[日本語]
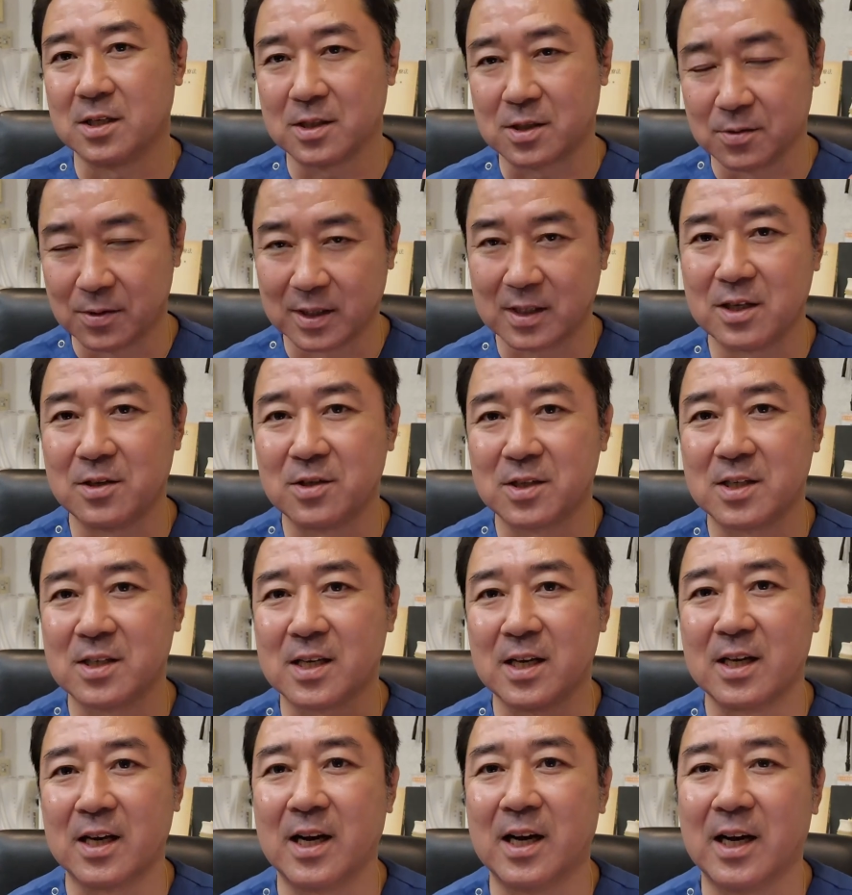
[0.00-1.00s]
座ってる
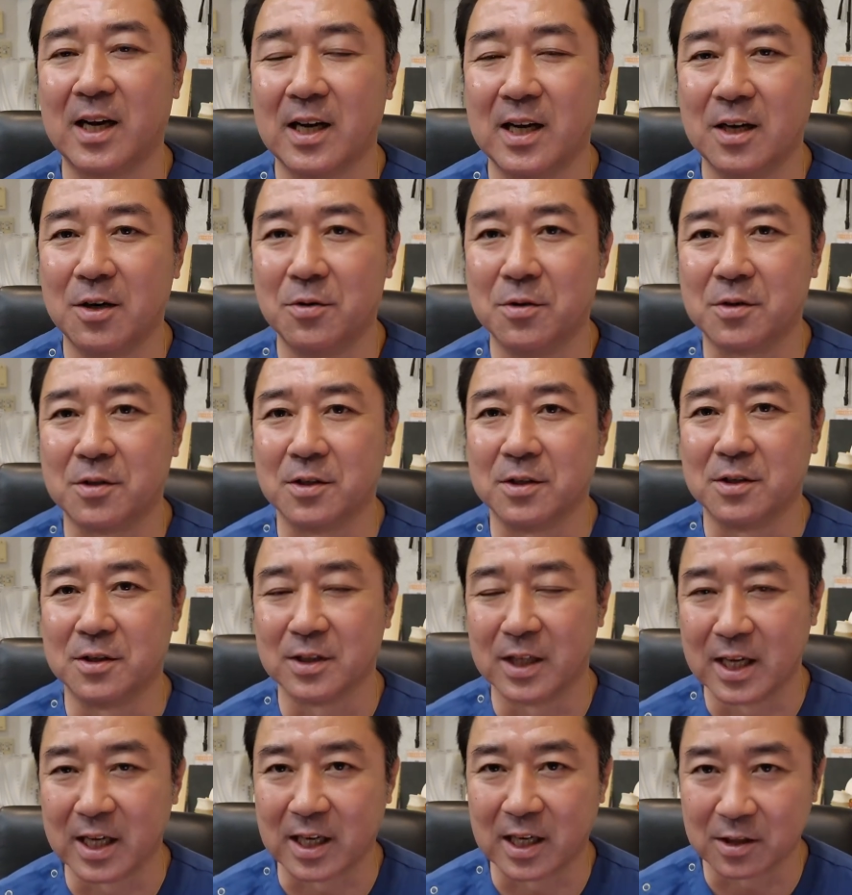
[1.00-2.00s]
姿勢が多く
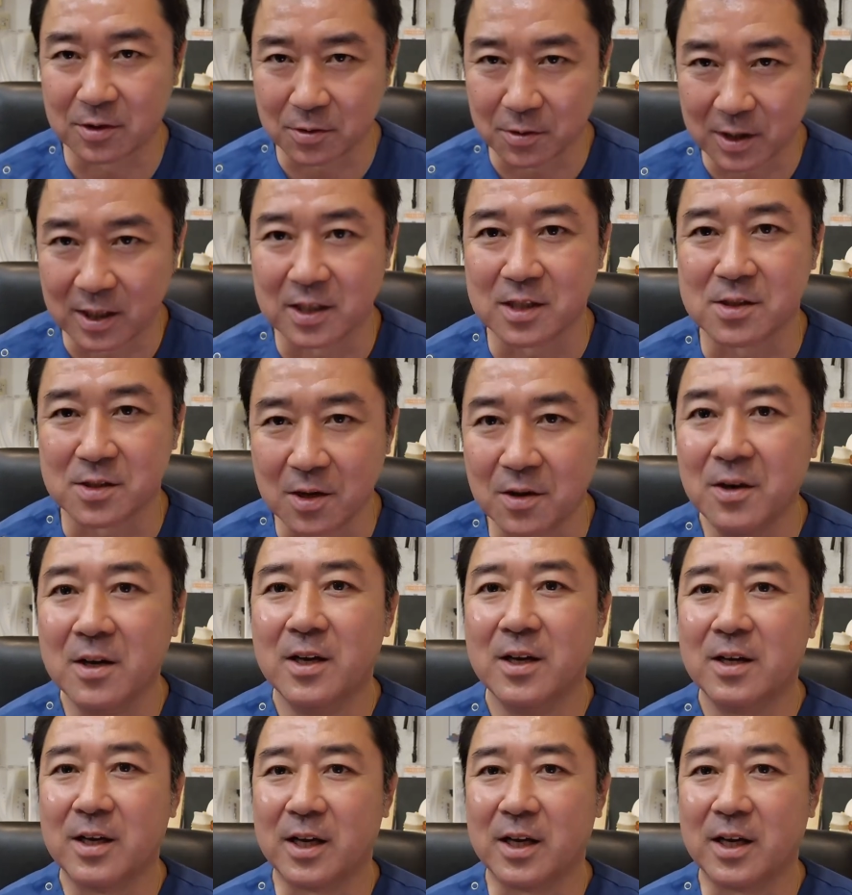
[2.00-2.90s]
ないかとかですよ。